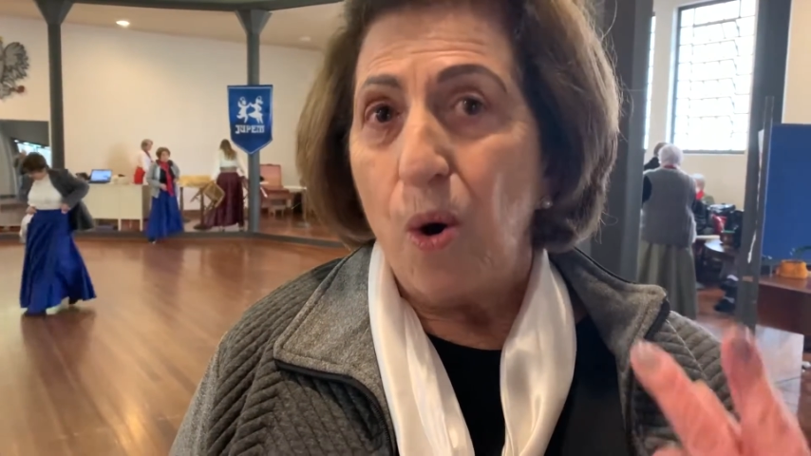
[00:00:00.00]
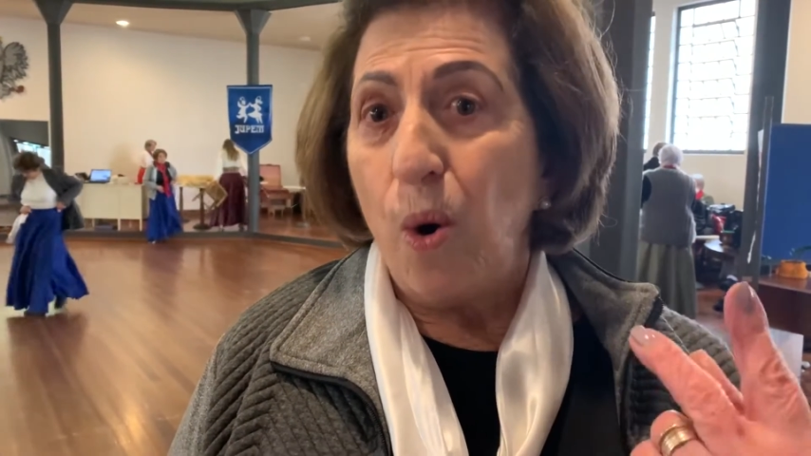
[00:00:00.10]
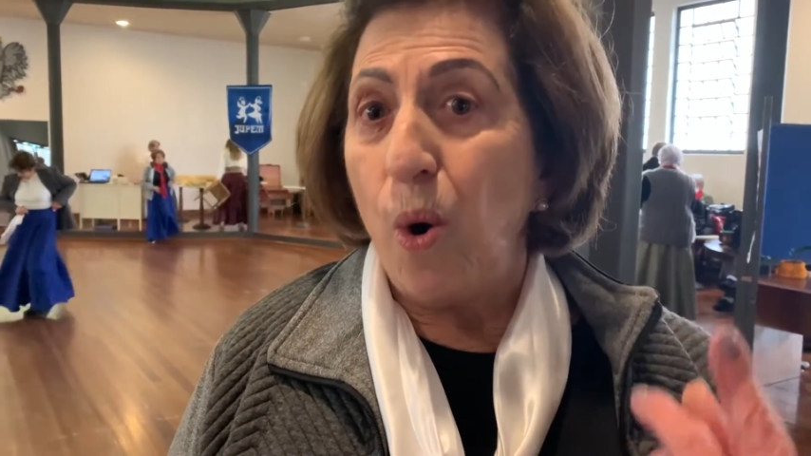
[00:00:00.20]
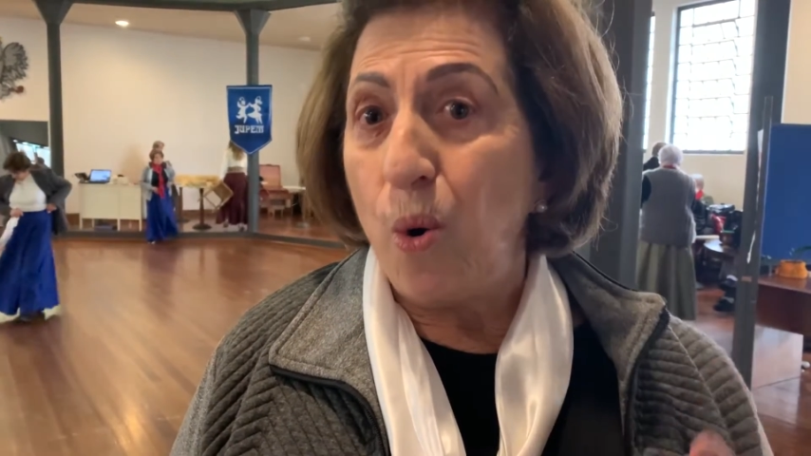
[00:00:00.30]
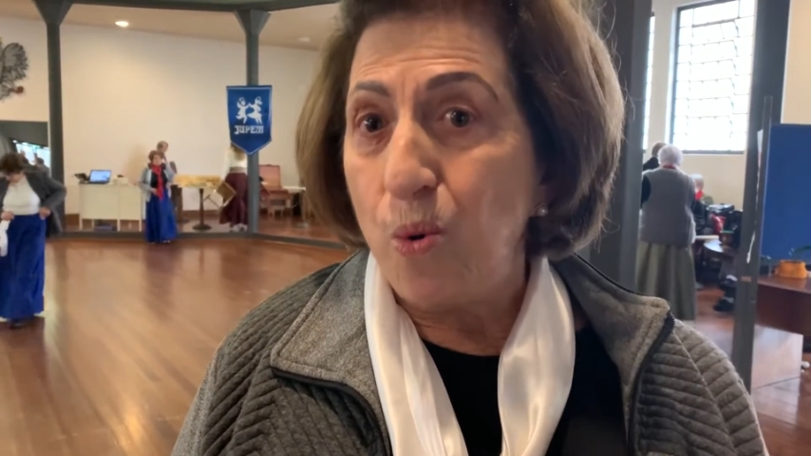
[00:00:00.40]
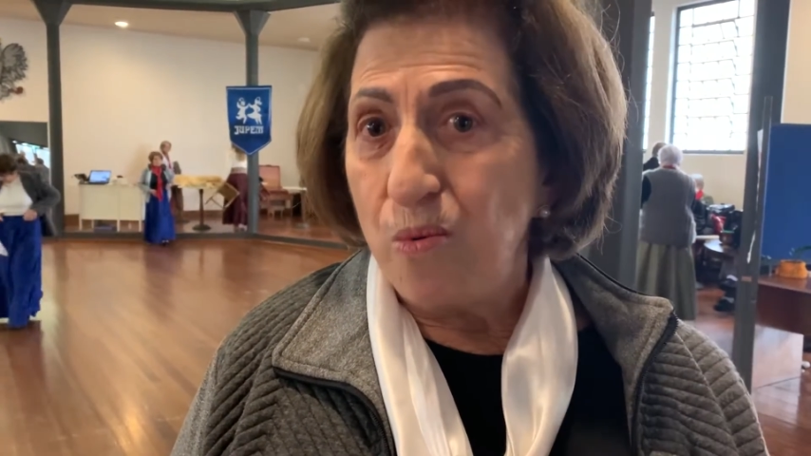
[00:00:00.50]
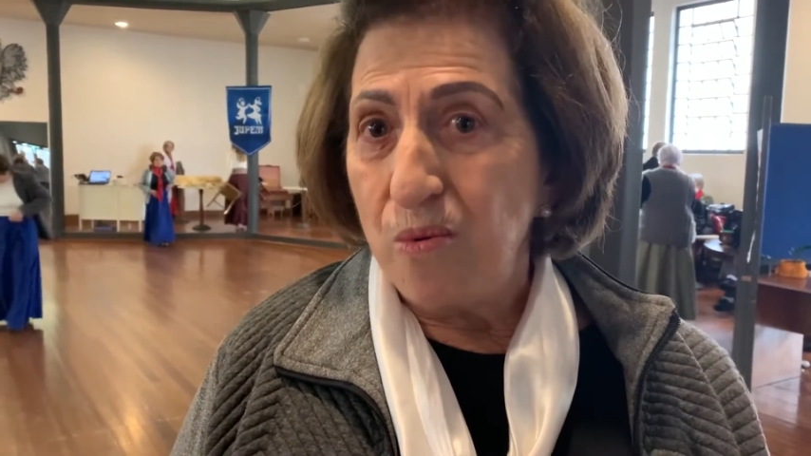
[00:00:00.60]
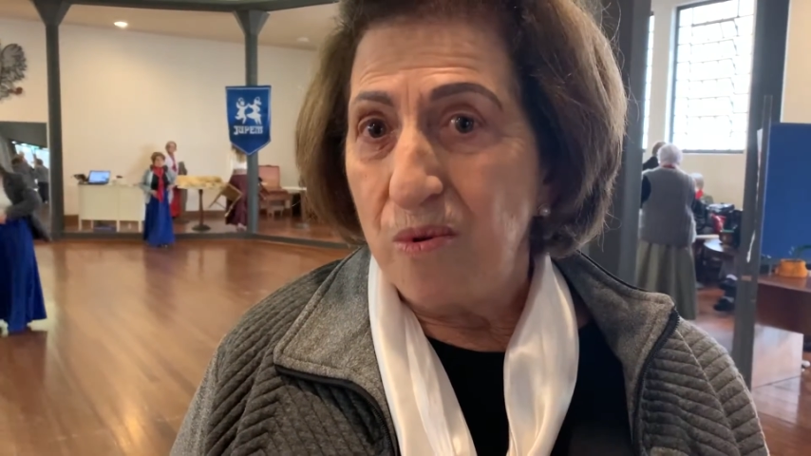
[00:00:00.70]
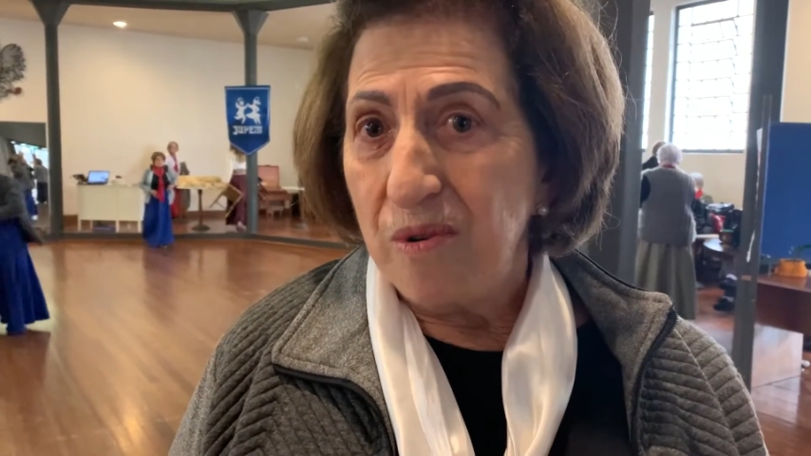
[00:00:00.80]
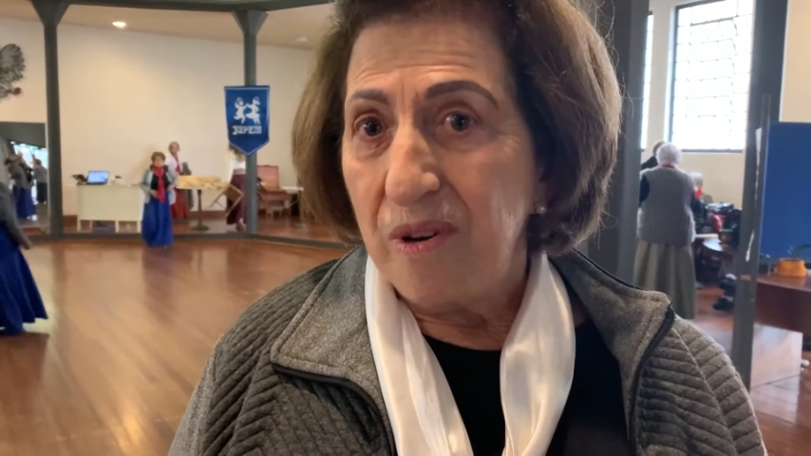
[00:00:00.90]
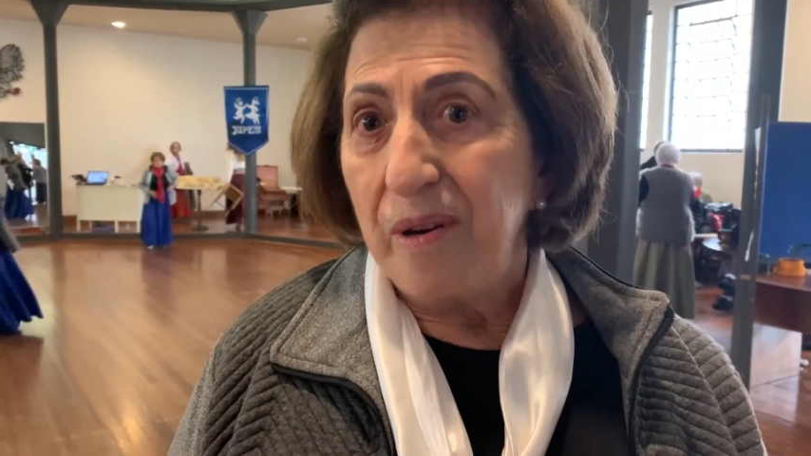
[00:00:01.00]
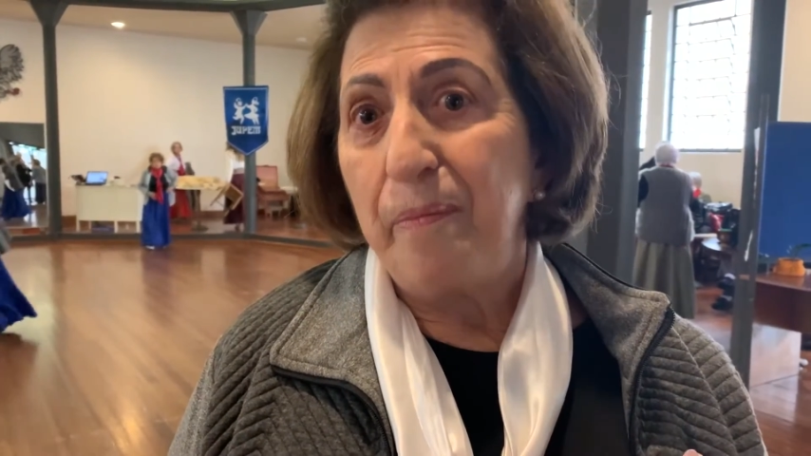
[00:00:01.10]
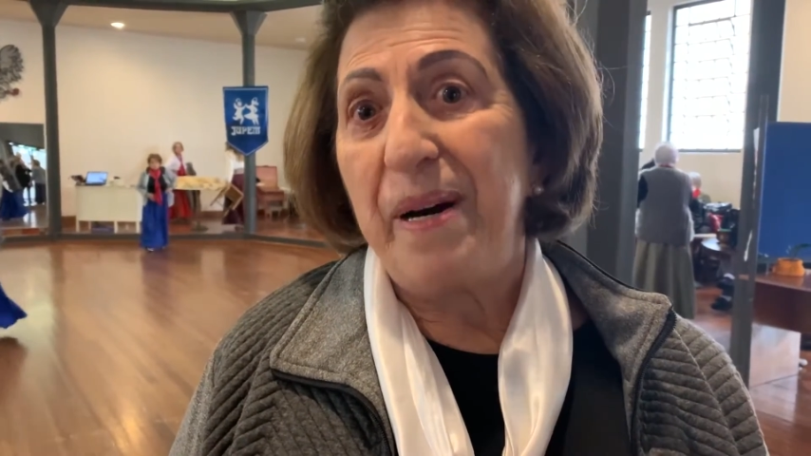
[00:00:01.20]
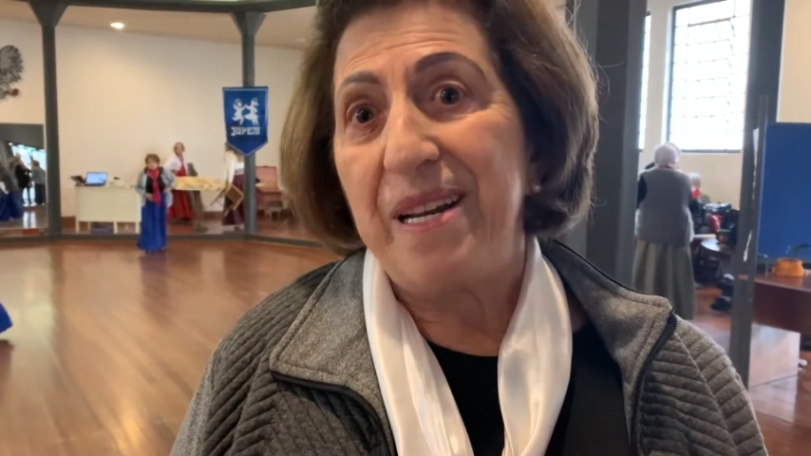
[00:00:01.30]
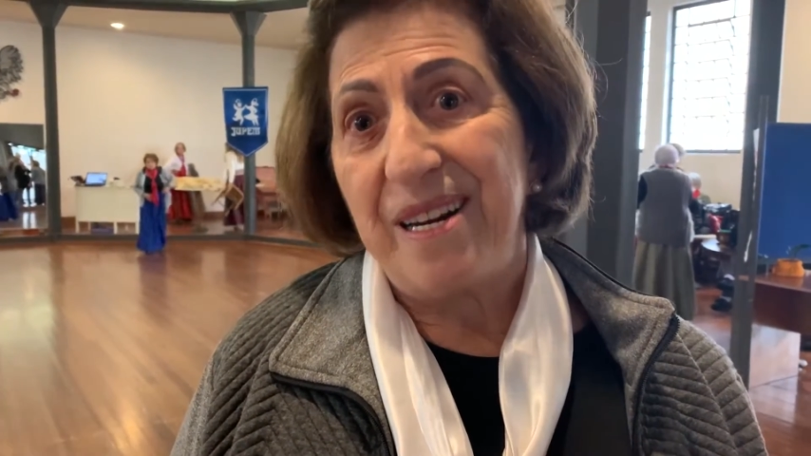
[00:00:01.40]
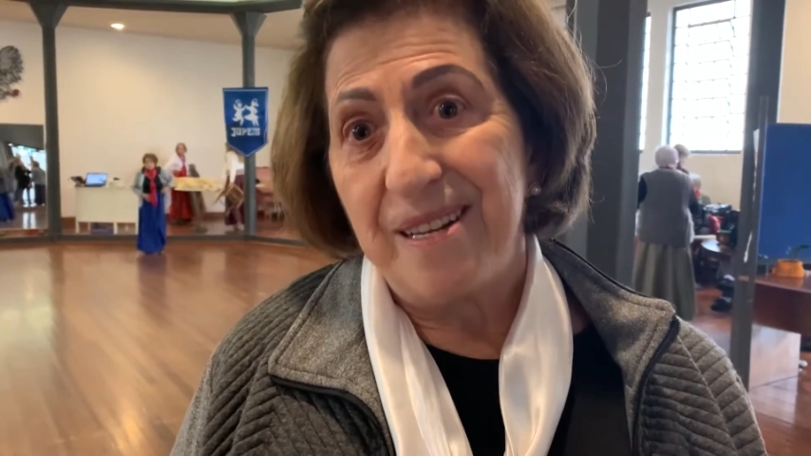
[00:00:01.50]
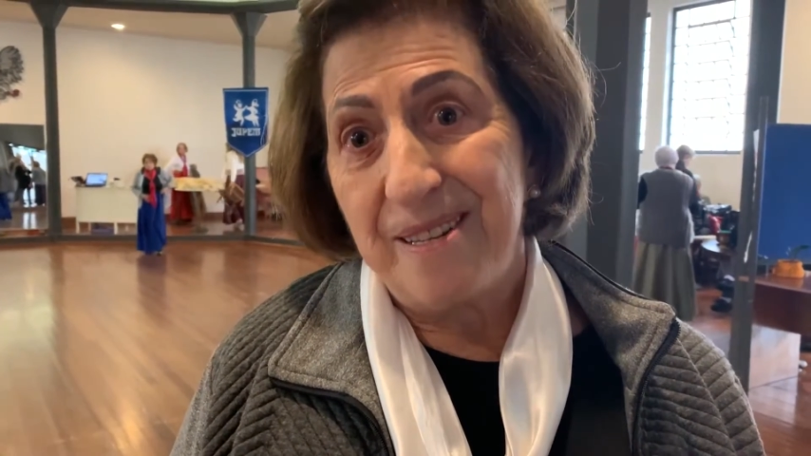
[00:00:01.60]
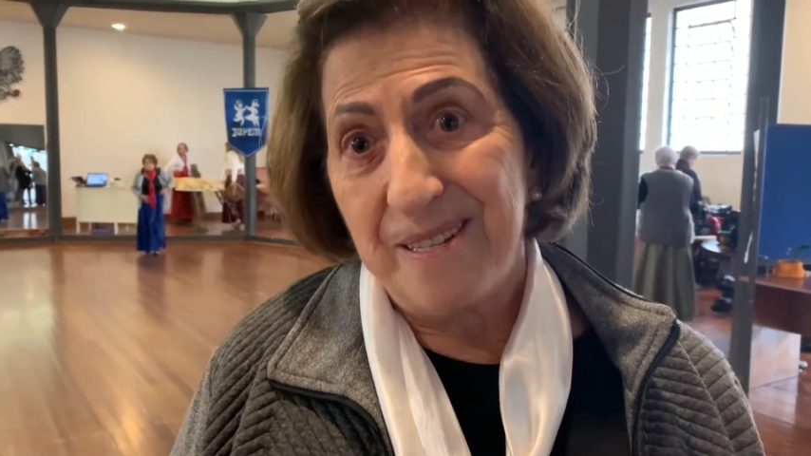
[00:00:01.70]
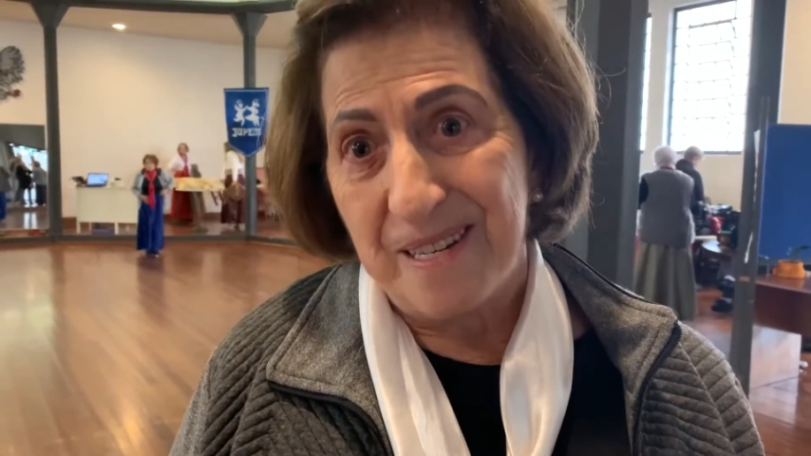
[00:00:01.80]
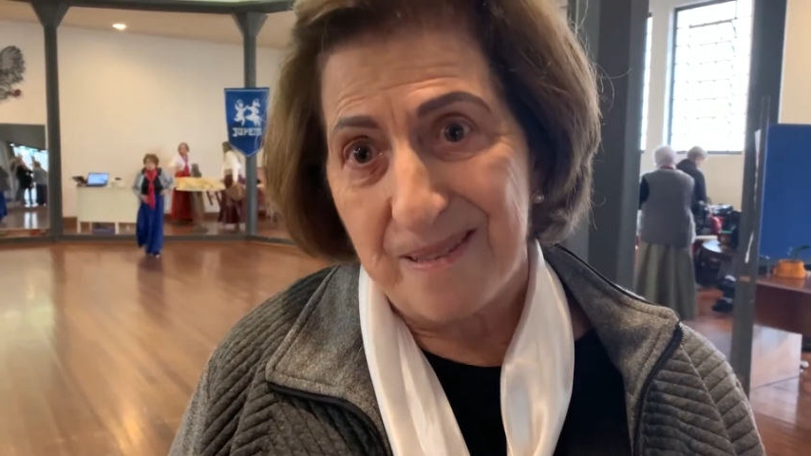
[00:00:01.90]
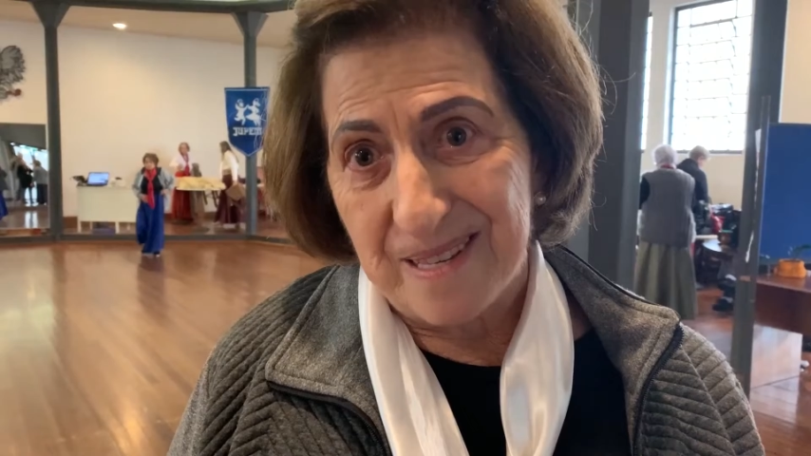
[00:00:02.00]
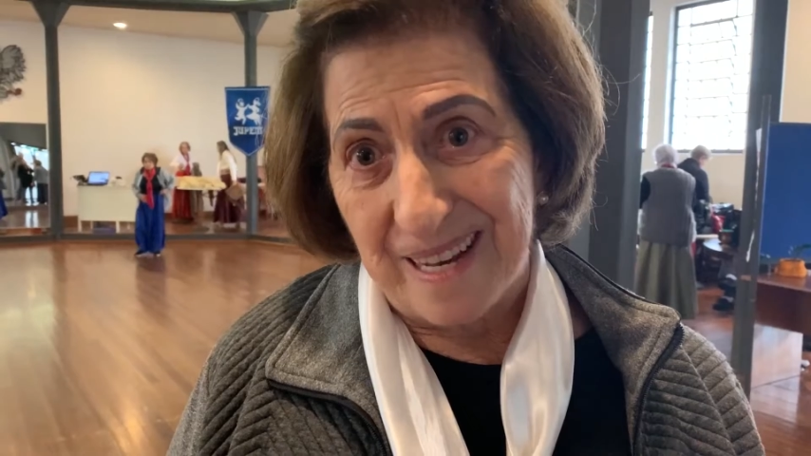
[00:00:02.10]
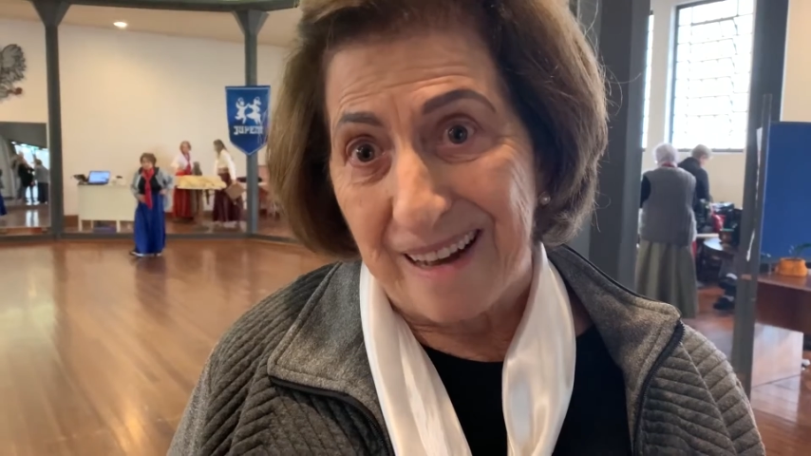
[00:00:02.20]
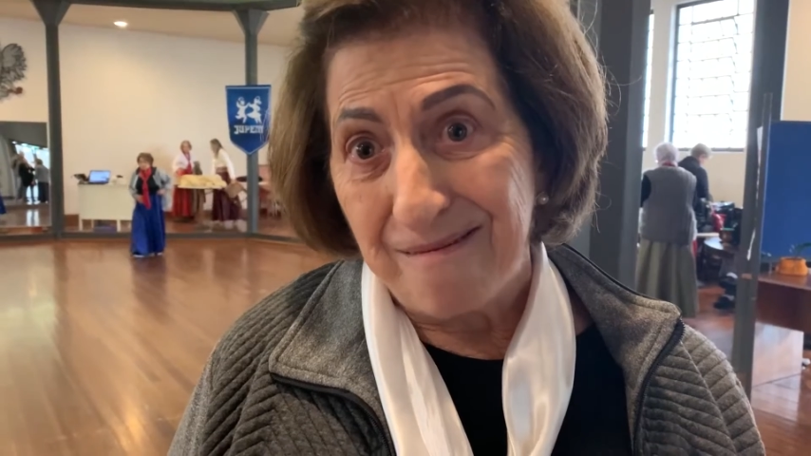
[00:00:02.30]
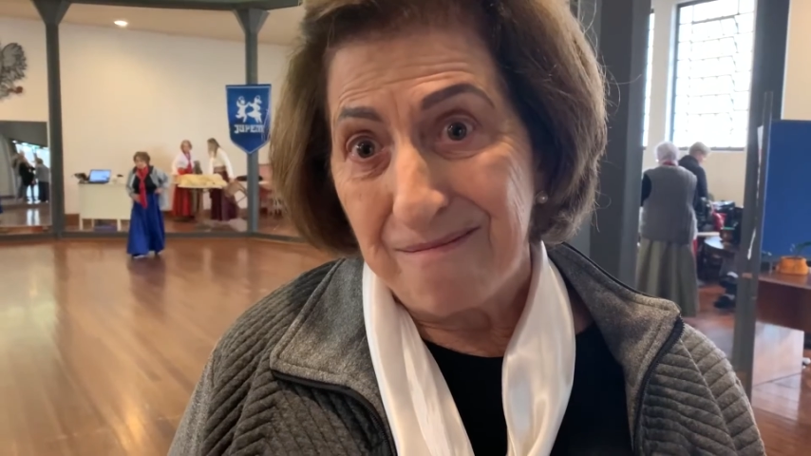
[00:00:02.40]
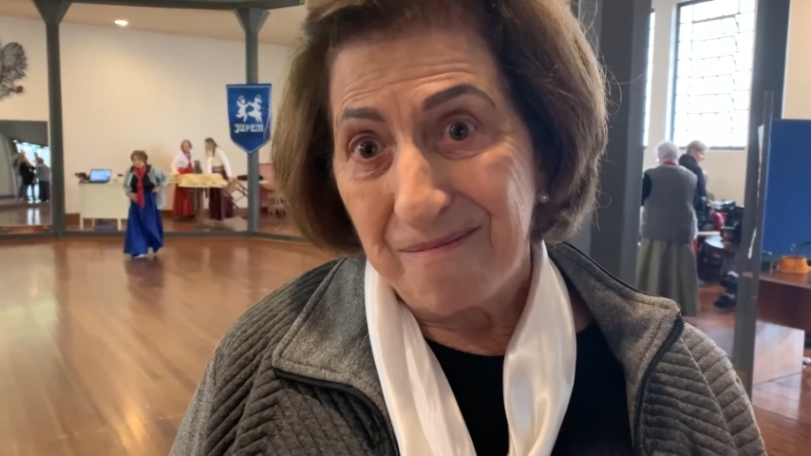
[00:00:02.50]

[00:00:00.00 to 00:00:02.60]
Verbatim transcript: ou parar de dançar,